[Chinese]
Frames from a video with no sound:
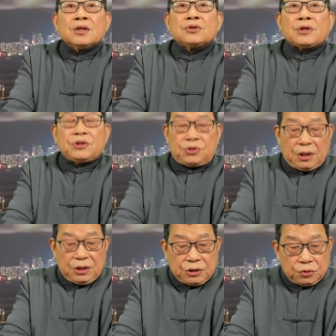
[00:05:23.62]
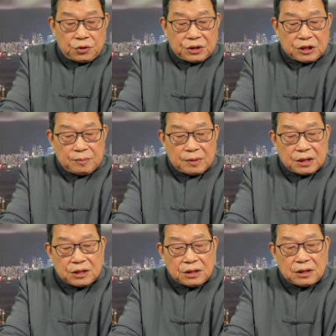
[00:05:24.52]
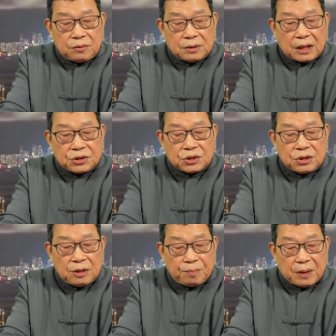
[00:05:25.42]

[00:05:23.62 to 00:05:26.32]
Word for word: 作为全球最知名的经济论坛之一，